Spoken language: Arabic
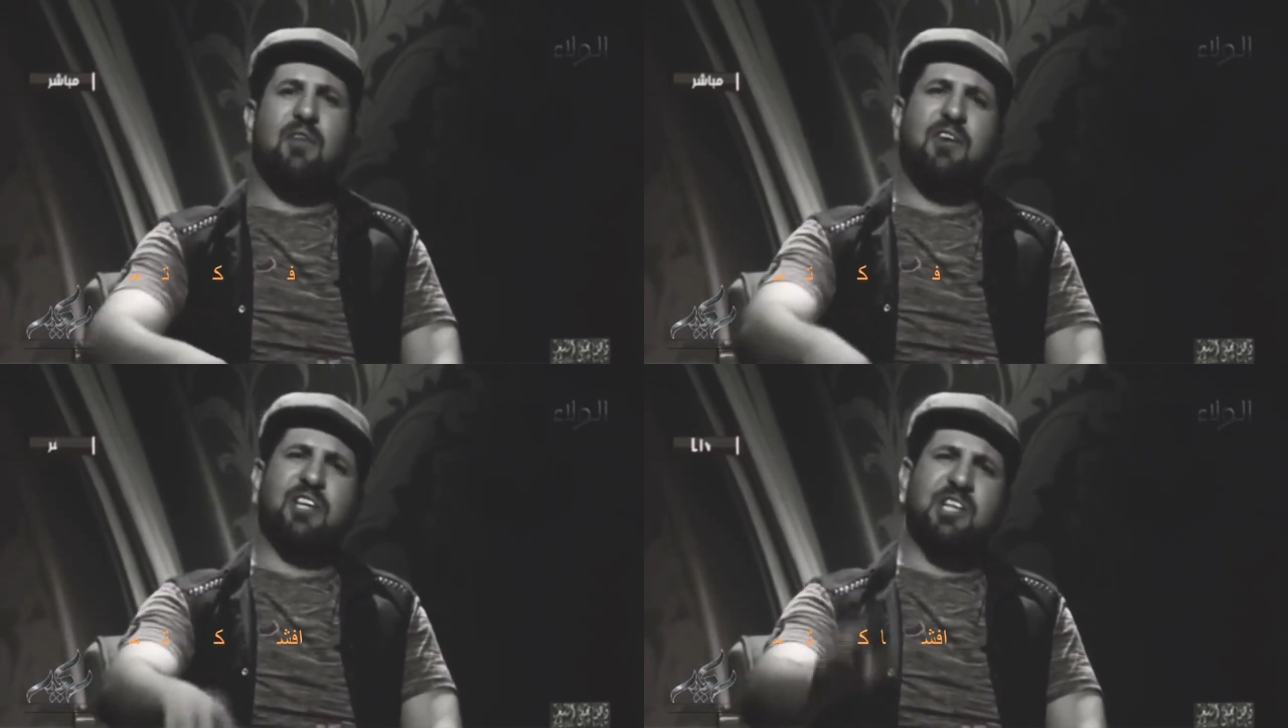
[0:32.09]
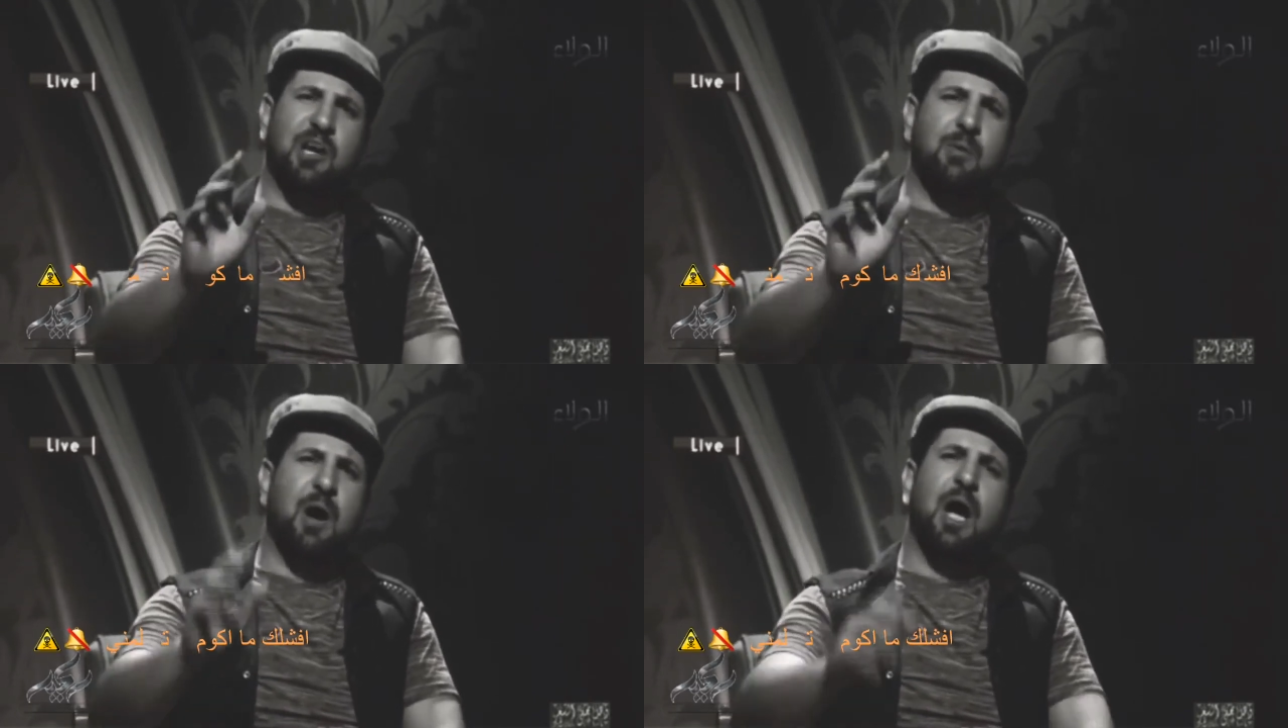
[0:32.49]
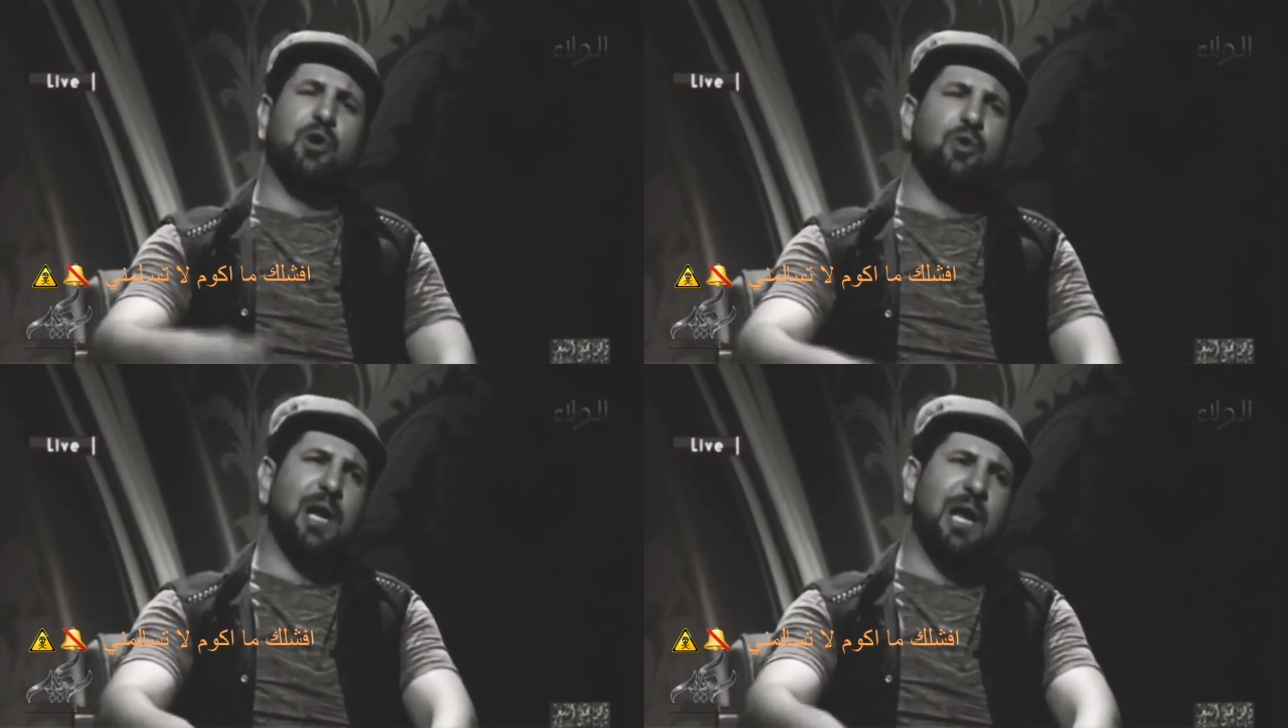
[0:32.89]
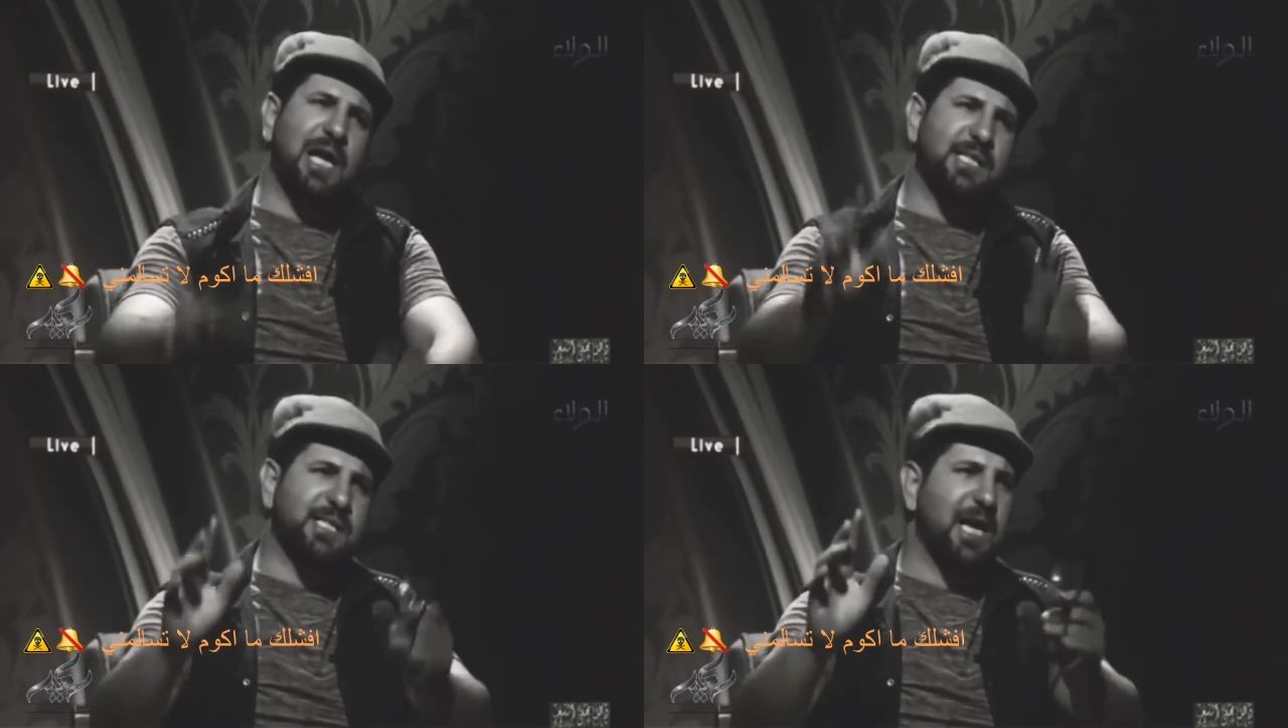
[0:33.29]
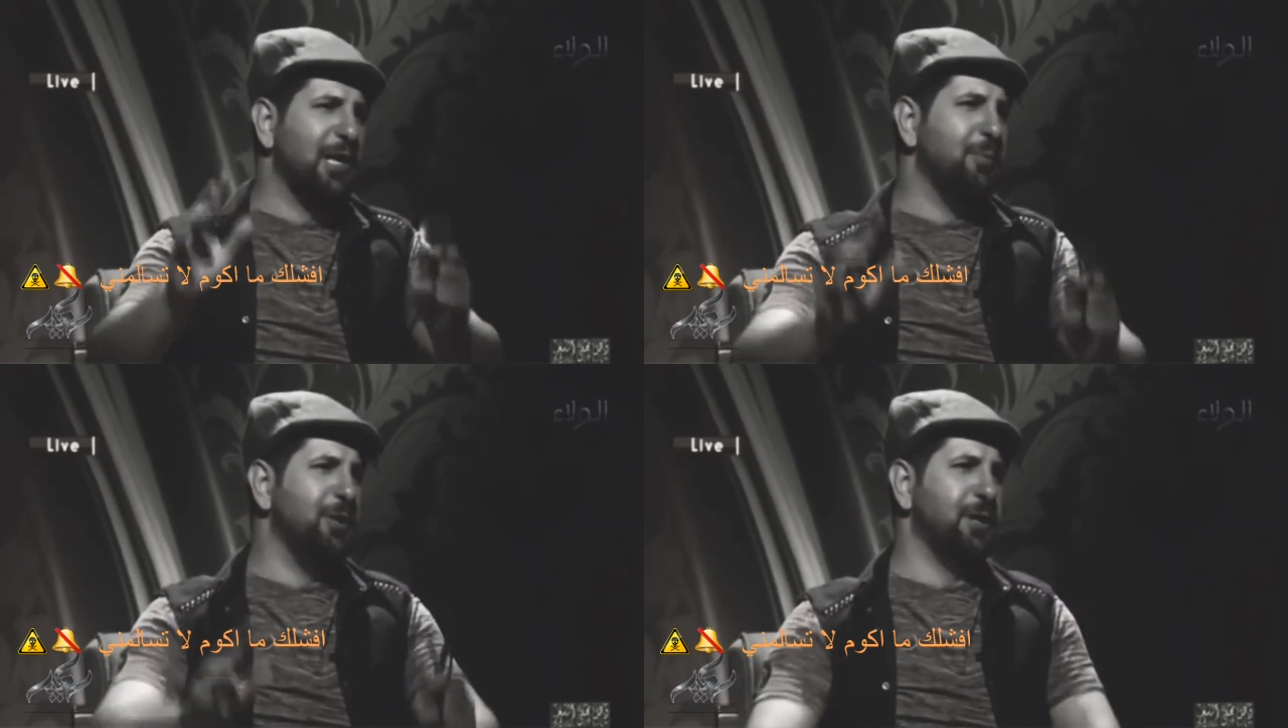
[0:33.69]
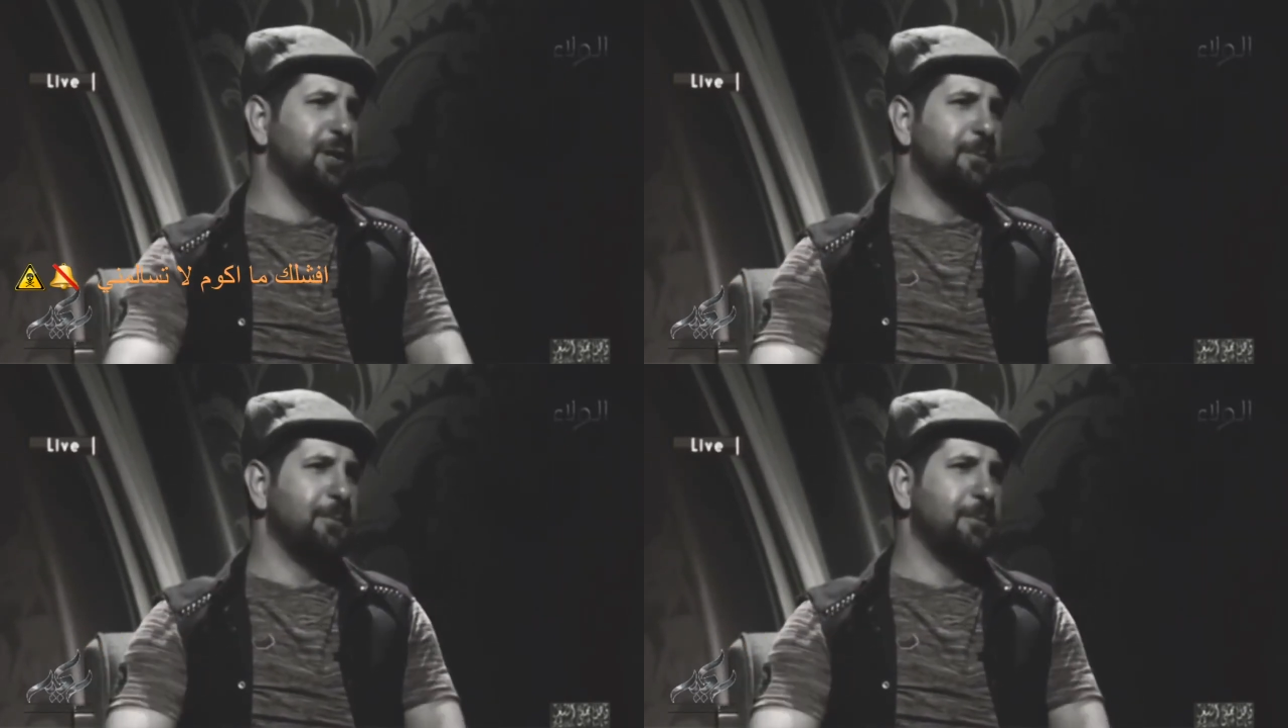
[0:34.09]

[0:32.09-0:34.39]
أفشلك ما أقوم لا سالمني